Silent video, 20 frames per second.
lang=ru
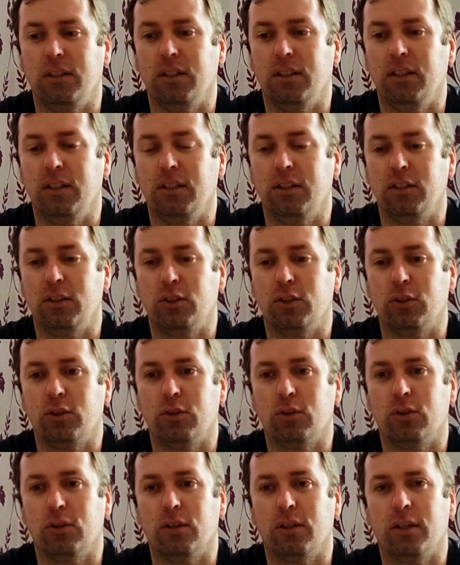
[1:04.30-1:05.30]
есть
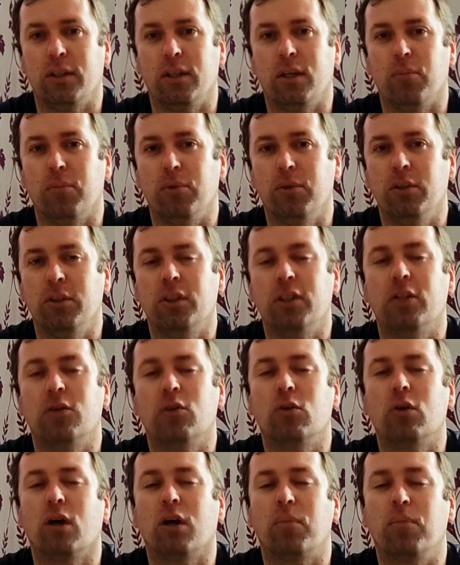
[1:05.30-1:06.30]
что-то необычное,
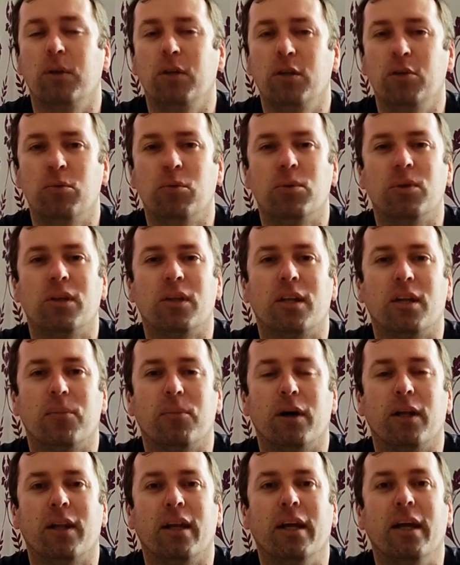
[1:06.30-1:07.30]
но как минимум этот
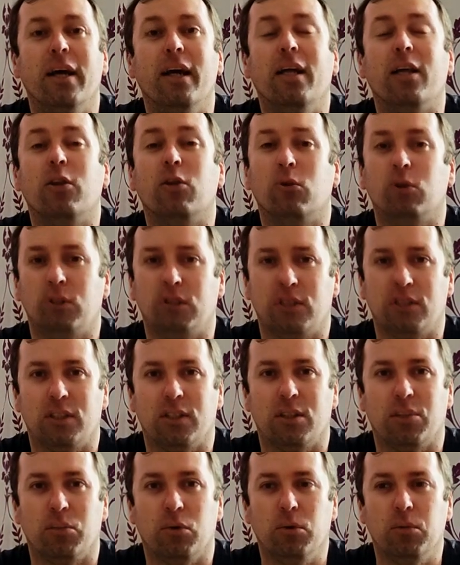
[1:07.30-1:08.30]
роман точно
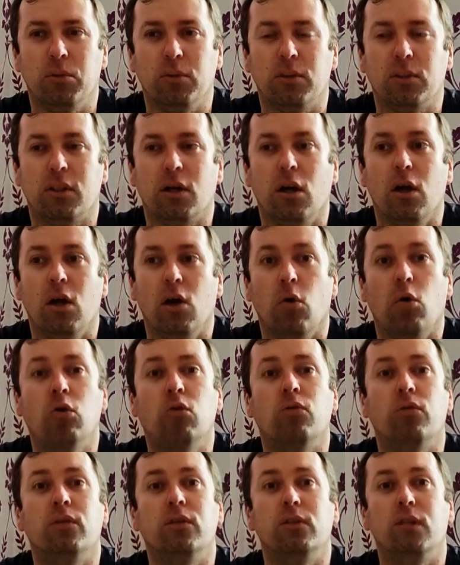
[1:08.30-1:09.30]
запомнится,
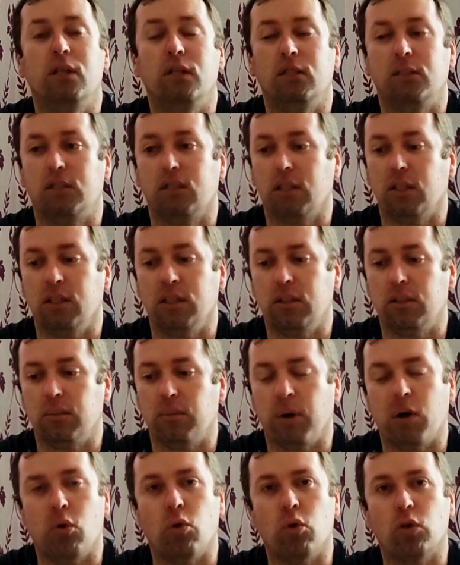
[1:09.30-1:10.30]
он выделится из
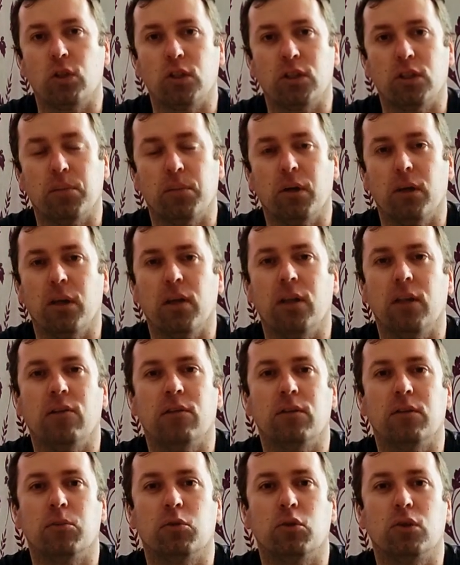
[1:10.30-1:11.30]
похожих там каких-то,
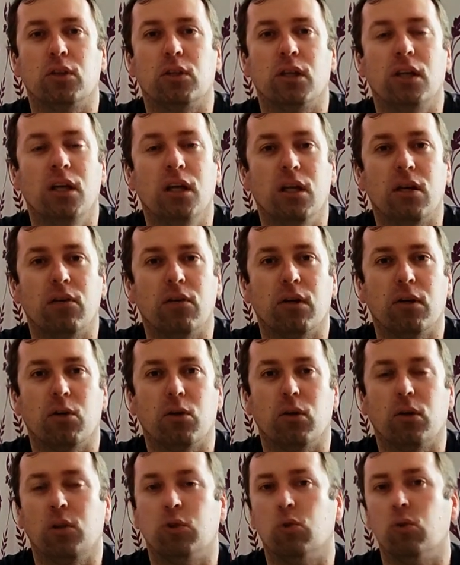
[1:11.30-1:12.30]
возможно, триллеров,
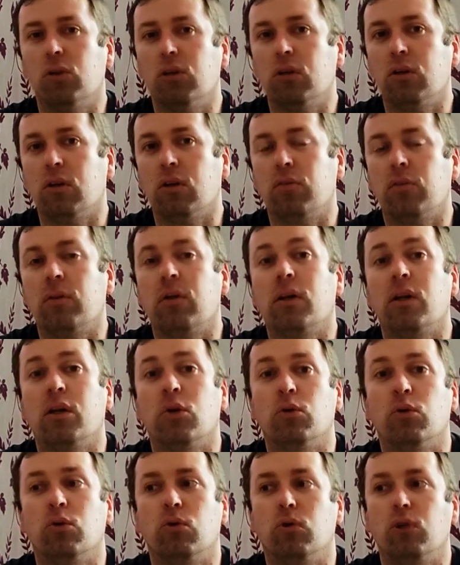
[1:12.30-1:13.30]
которые есть у этого автора или
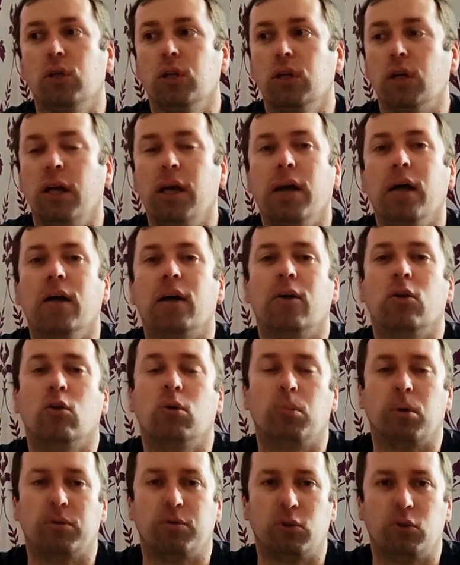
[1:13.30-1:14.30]
у других, но
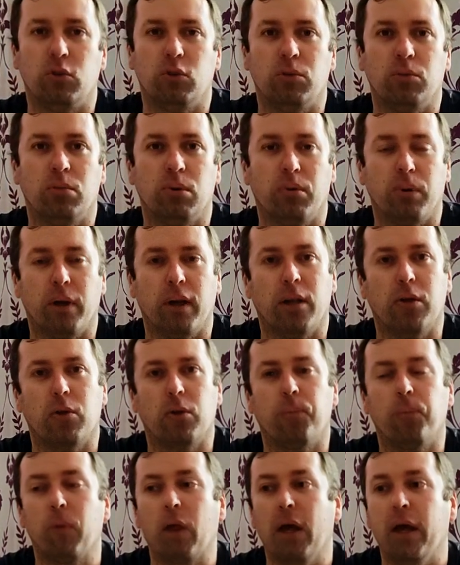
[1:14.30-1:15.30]
обо всем по
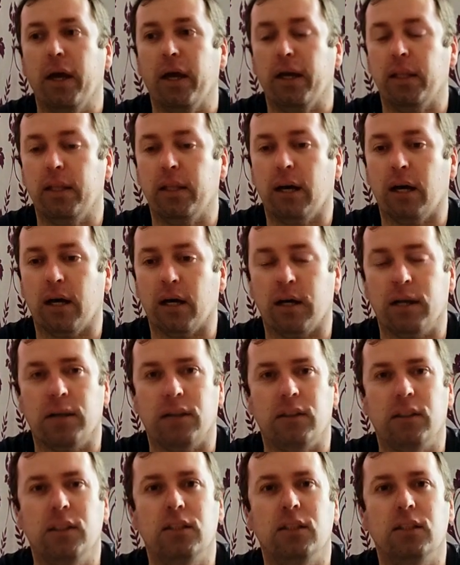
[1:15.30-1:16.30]
порядку. Итак,
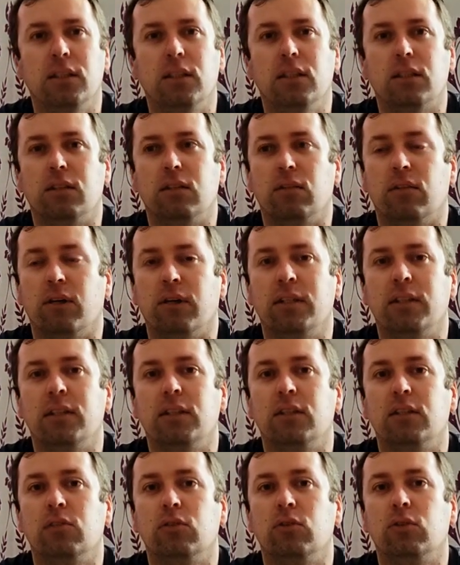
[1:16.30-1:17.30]
здесь есть два
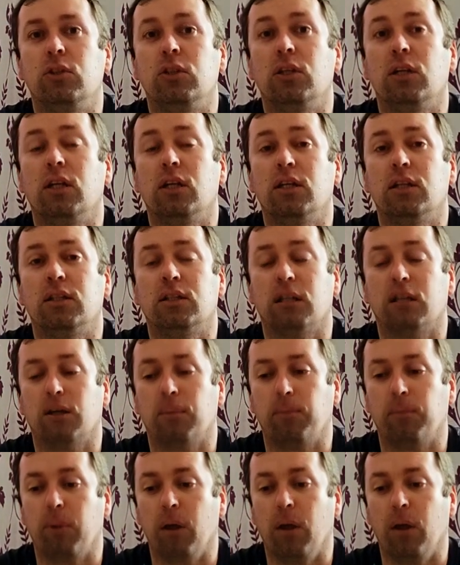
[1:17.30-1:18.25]
действующих лица.